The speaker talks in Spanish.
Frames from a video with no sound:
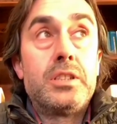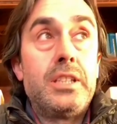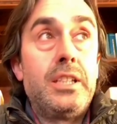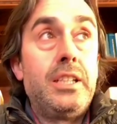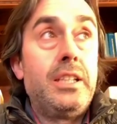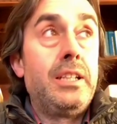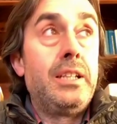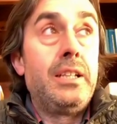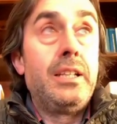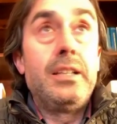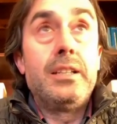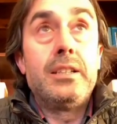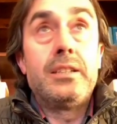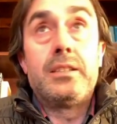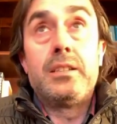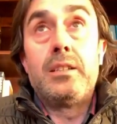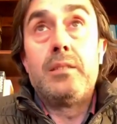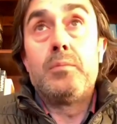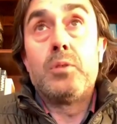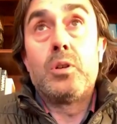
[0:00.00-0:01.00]
si por ejemplo,
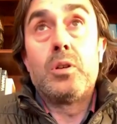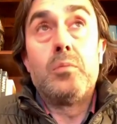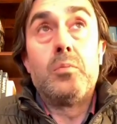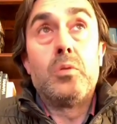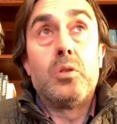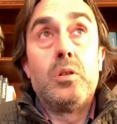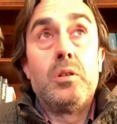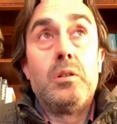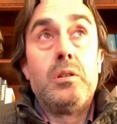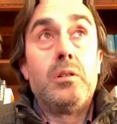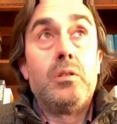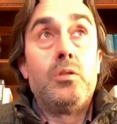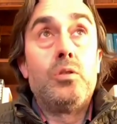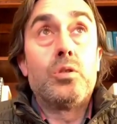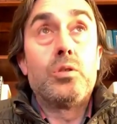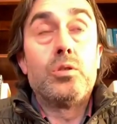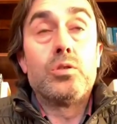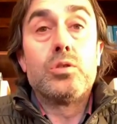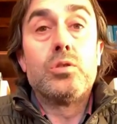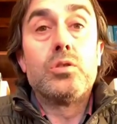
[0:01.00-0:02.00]
los dos contratos
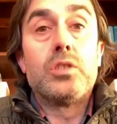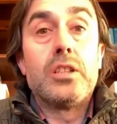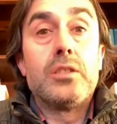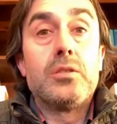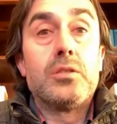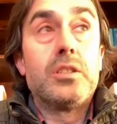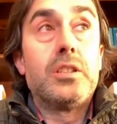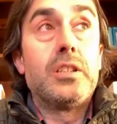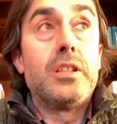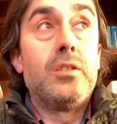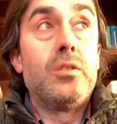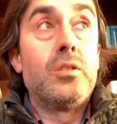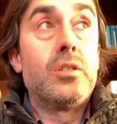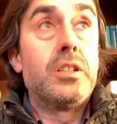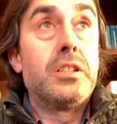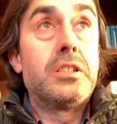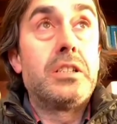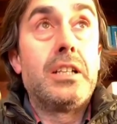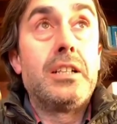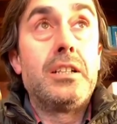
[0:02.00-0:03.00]
que te digo que se han
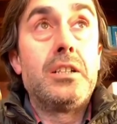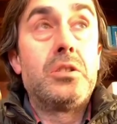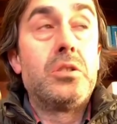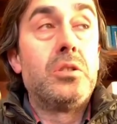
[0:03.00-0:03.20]
hecho,